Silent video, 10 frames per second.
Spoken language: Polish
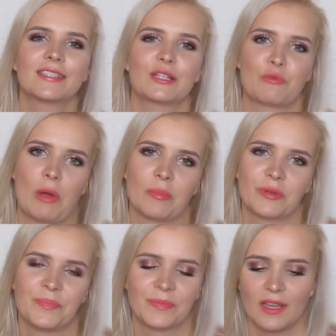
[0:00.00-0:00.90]
za
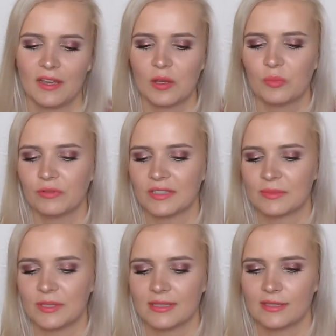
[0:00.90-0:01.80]
słaby.
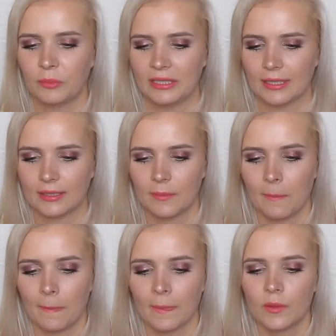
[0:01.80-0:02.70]
Powiedzmy sobie tak.
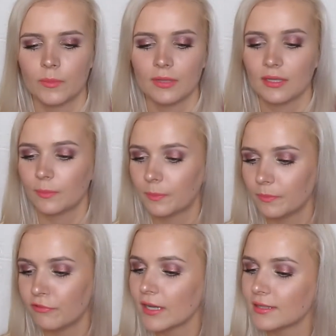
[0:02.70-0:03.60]
Ma
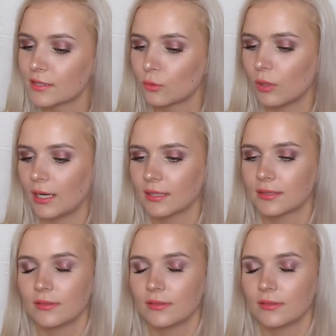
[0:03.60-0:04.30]
fajny skład,